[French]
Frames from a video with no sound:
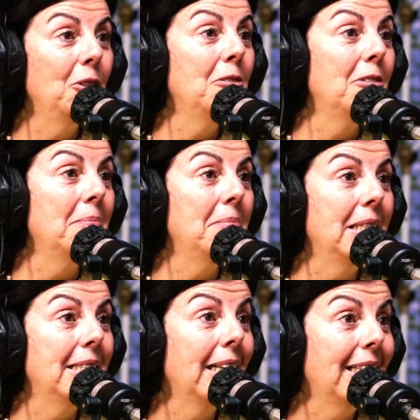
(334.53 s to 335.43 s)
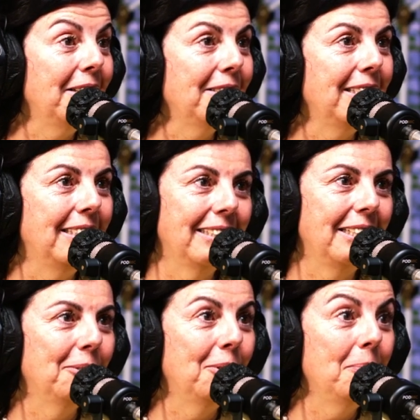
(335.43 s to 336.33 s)
une femme médecin, d'ailleurs, c'était
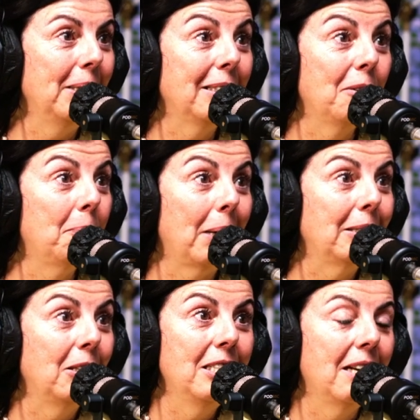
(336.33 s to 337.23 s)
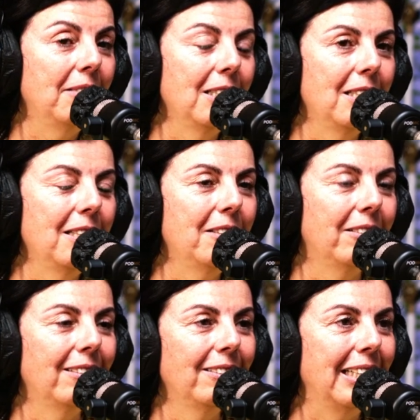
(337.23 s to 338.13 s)
très drôle parce que personne ne savait que j'étais
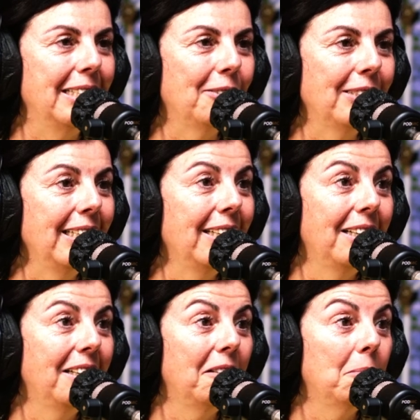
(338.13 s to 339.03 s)
dans, la santé. Hein.